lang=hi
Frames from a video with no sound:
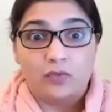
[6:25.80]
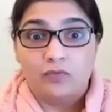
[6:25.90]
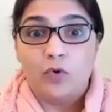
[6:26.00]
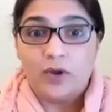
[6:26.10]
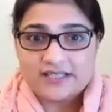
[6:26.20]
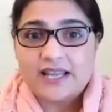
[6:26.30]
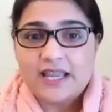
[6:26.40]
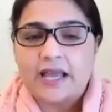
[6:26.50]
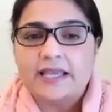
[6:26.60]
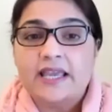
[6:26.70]
वो इसलिए
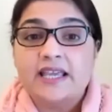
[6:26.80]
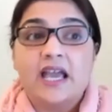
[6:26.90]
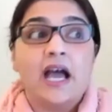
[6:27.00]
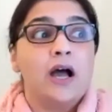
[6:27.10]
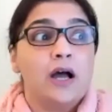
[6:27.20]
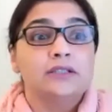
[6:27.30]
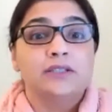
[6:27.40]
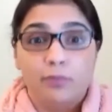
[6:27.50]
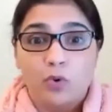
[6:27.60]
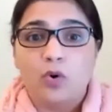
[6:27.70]
आई है कि द
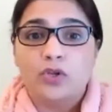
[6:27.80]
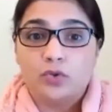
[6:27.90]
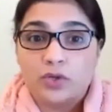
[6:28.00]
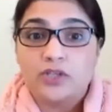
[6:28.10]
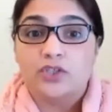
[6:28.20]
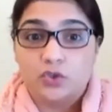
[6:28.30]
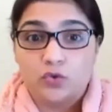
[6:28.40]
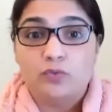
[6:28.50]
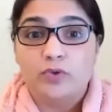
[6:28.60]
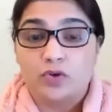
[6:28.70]
मोर यू
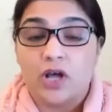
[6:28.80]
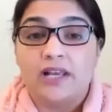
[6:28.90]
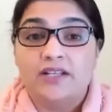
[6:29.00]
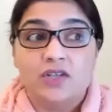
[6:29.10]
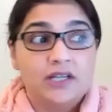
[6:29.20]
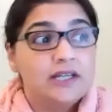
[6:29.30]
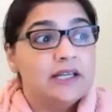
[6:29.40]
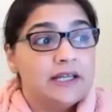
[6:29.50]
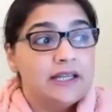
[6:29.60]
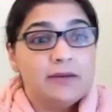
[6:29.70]
कंज्यूम योर नॉलेज
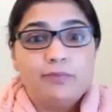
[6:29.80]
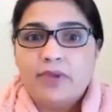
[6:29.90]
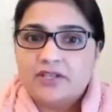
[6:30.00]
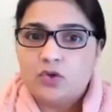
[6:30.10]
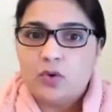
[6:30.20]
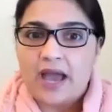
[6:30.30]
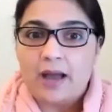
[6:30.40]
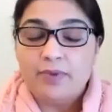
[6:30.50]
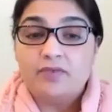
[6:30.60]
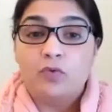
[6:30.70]
इट मेक्स यू
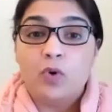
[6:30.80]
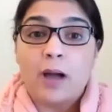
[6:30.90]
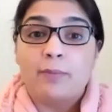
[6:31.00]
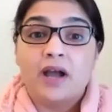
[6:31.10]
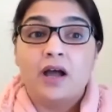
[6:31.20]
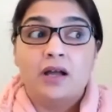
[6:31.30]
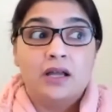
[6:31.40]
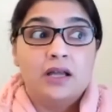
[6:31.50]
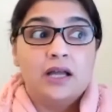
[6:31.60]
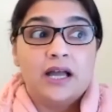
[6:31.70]
हैप्पी वो आपका
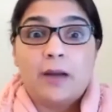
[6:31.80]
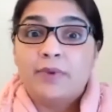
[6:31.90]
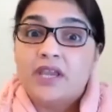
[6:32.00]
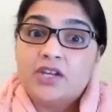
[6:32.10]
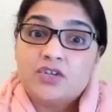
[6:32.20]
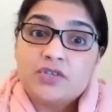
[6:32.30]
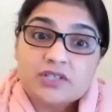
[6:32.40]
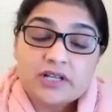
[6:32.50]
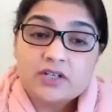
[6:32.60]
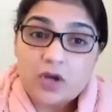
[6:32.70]
आपके
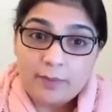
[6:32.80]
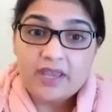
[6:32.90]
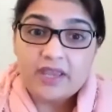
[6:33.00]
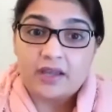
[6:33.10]
इंटरेस्ट का टॉपिक है